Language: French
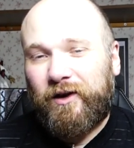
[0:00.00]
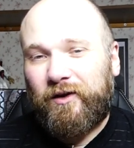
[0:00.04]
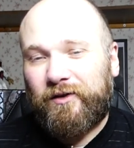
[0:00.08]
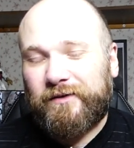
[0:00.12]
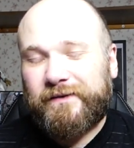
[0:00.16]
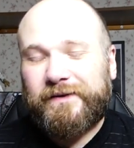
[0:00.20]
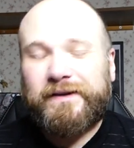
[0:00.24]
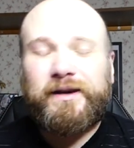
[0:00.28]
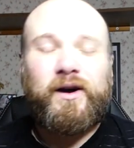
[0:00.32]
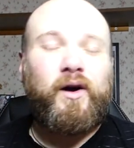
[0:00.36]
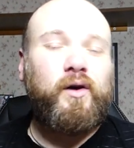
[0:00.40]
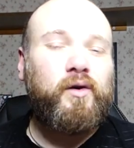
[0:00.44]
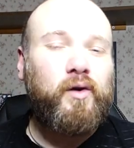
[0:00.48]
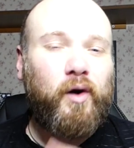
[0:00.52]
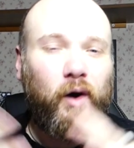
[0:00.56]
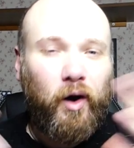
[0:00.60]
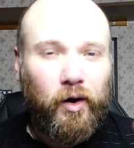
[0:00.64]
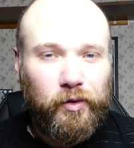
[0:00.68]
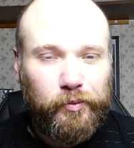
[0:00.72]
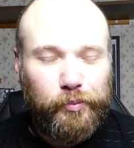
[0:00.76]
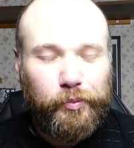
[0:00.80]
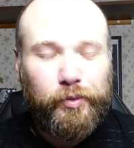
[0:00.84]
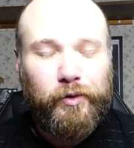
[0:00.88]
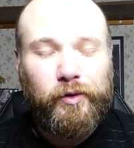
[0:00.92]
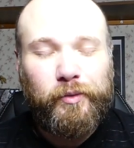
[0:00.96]
rentrée en
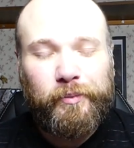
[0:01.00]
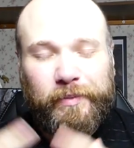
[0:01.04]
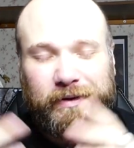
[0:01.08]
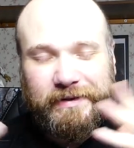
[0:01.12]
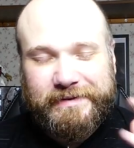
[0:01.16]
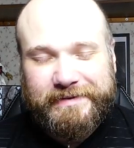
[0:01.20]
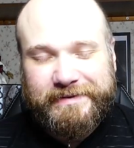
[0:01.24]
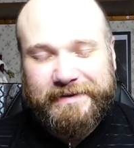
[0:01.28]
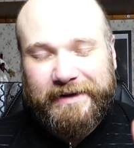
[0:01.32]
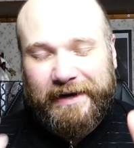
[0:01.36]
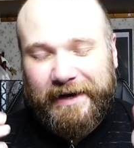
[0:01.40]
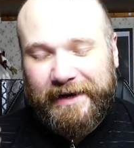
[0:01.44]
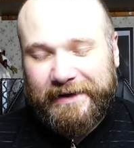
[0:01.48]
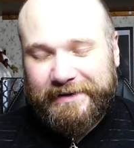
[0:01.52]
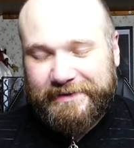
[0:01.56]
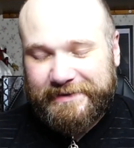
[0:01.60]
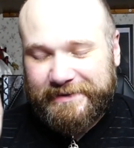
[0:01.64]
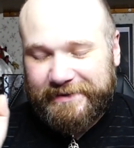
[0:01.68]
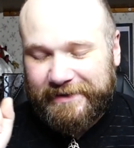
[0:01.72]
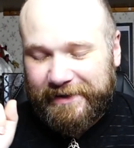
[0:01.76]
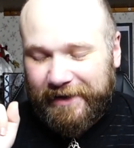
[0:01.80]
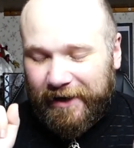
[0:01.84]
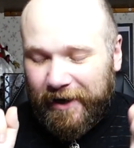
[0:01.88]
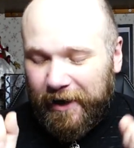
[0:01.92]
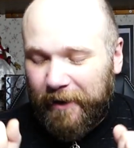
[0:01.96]
grande pompe, etc.
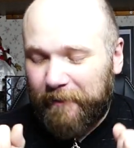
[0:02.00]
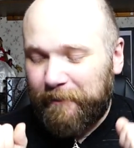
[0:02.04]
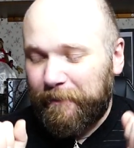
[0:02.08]
etc.